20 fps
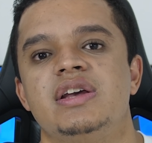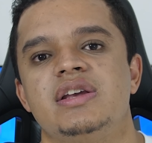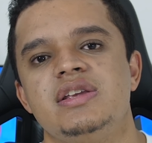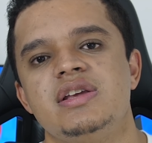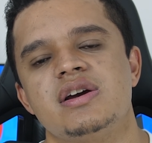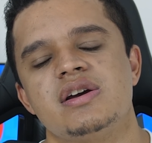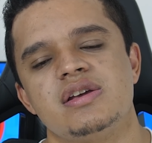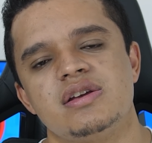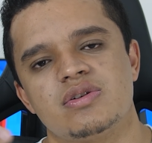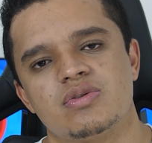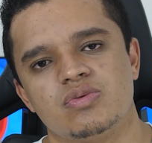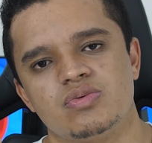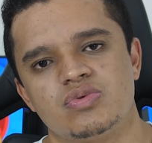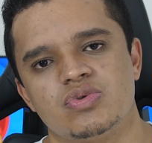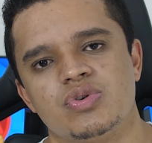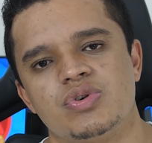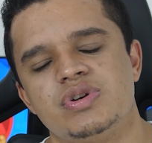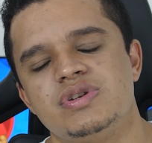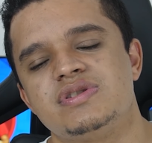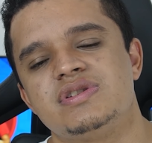e aí com
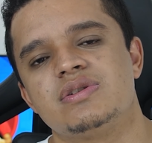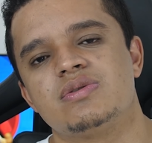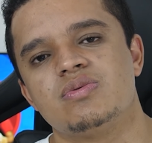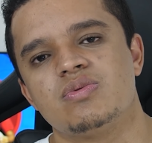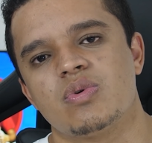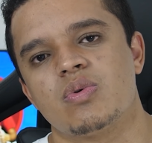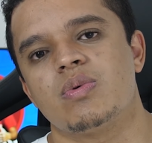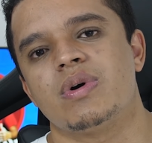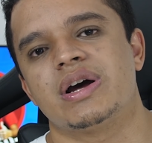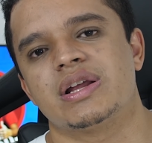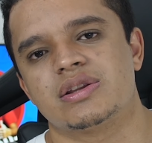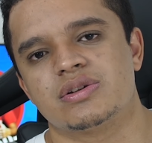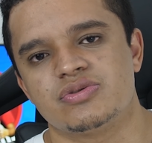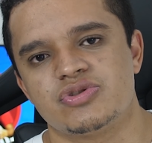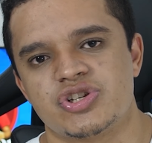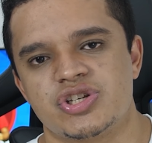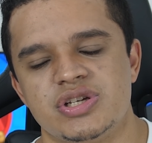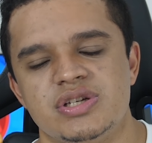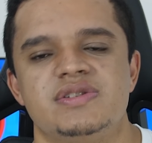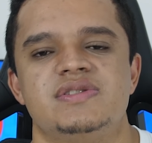2 e com
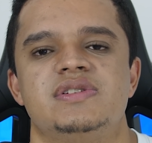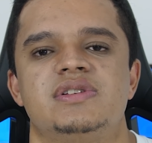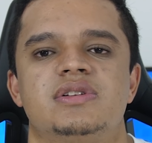4x.